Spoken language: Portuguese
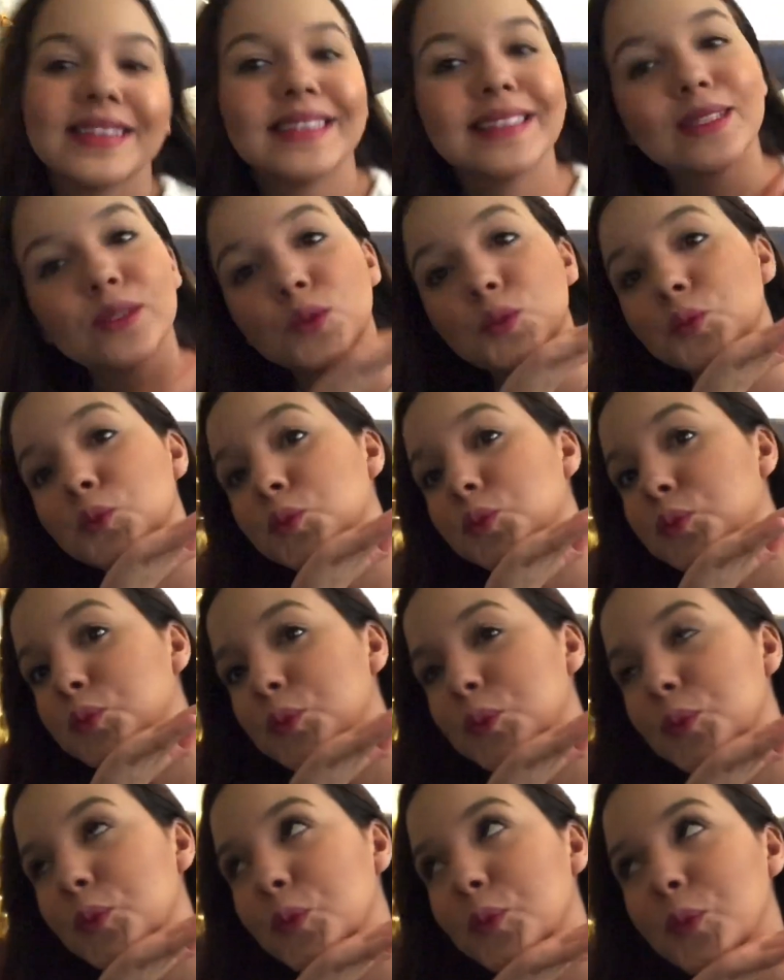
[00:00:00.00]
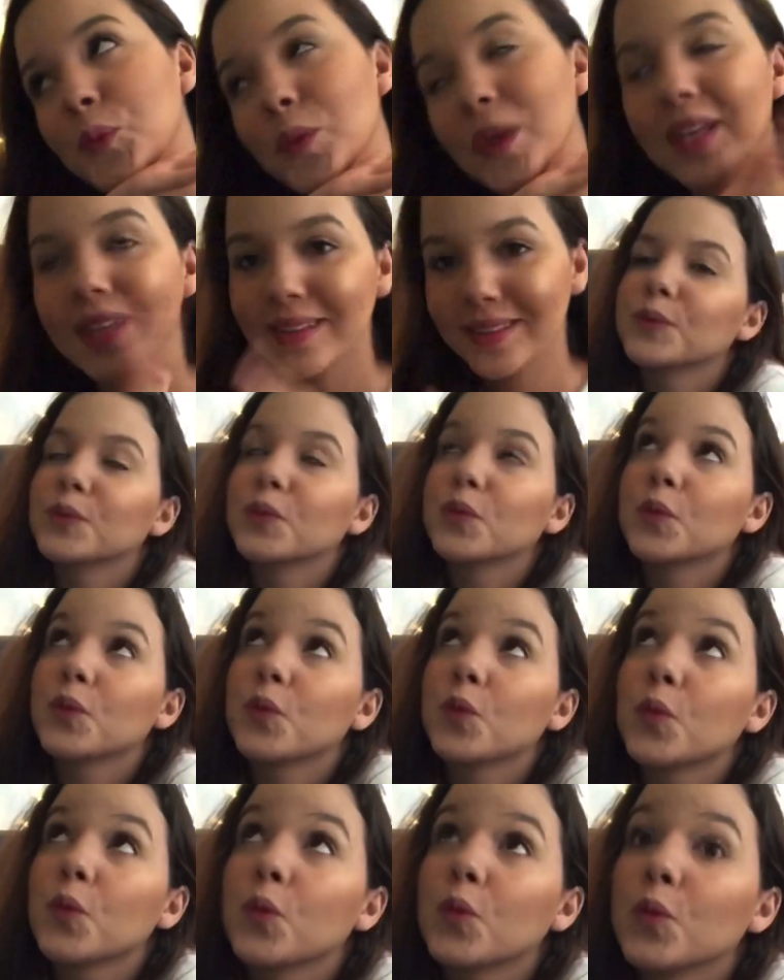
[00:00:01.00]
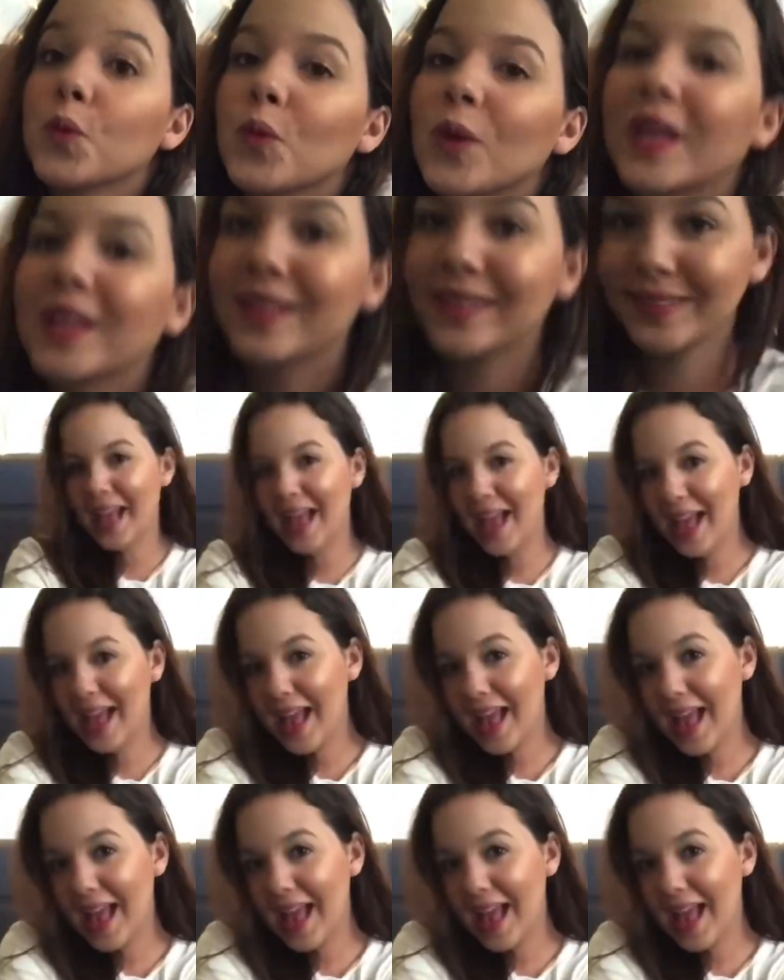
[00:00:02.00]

Tem gosto de ah, melancia.